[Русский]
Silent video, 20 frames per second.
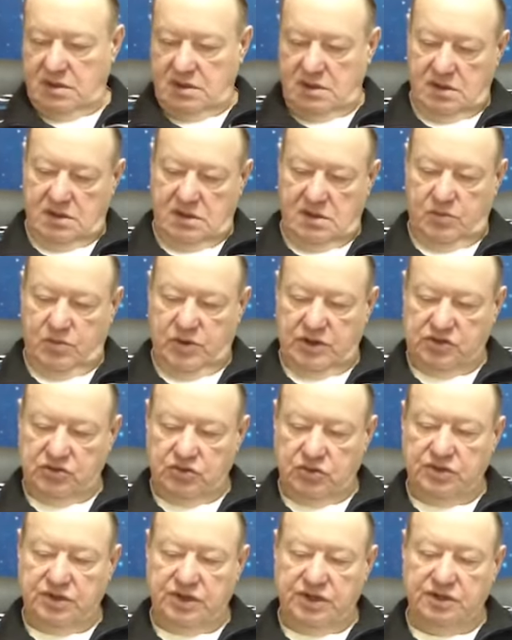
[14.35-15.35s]
э, по
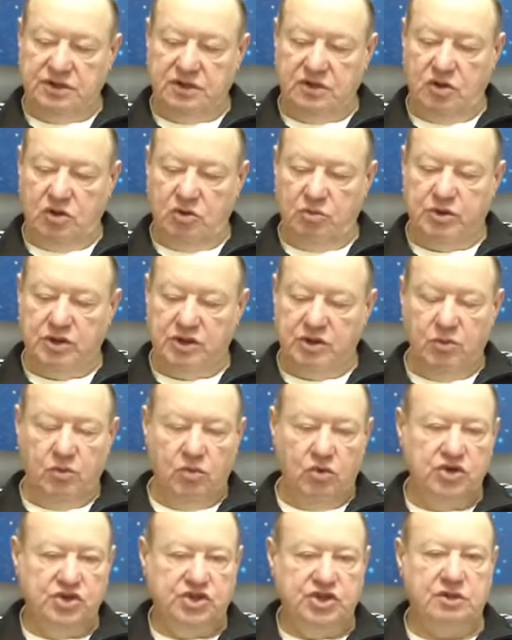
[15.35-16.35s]
сути дела, под
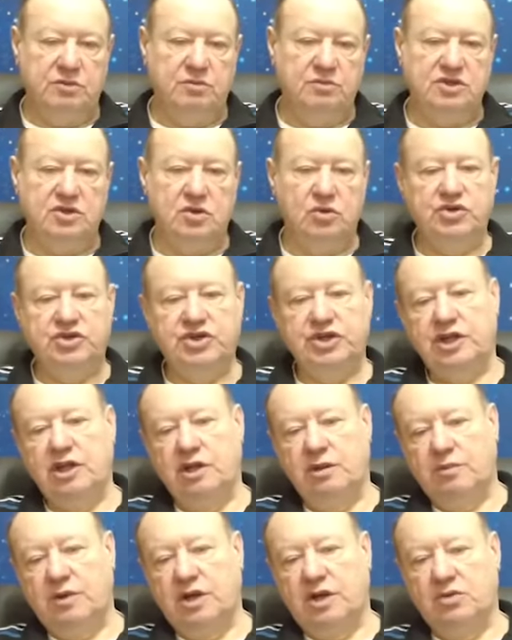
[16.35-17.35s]
мощным
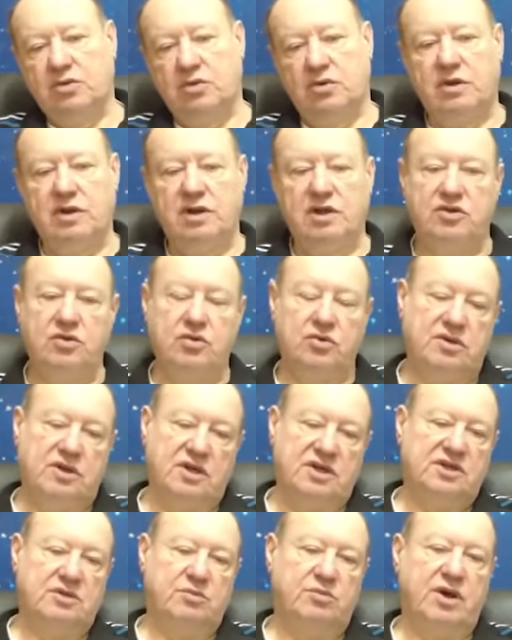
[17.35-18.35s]
излучением, которое идет
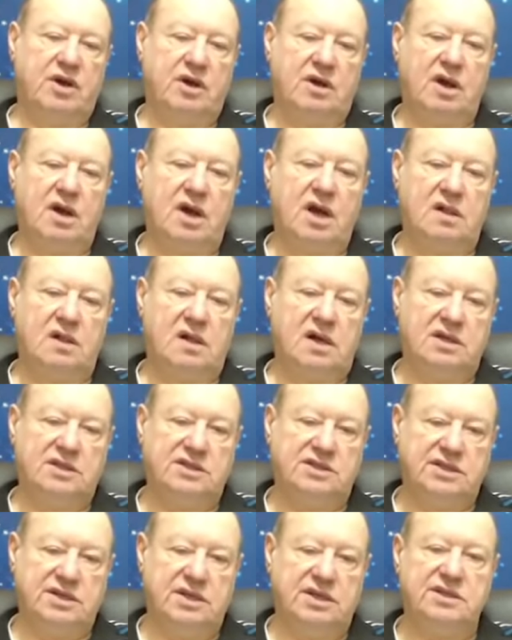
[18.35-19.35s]
из
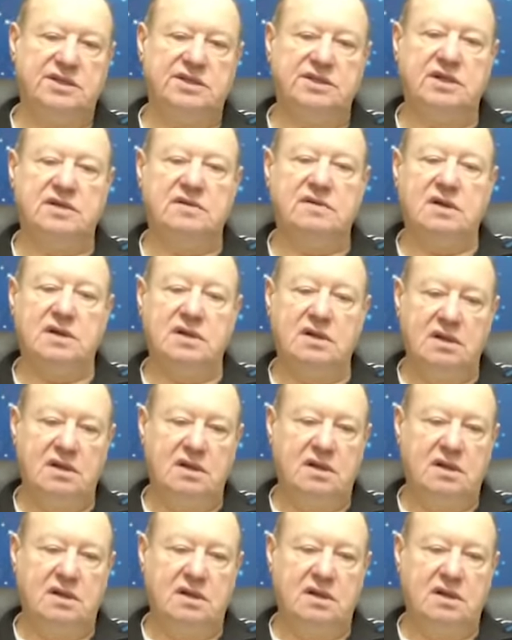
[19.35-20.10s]
мегагалактики Дева.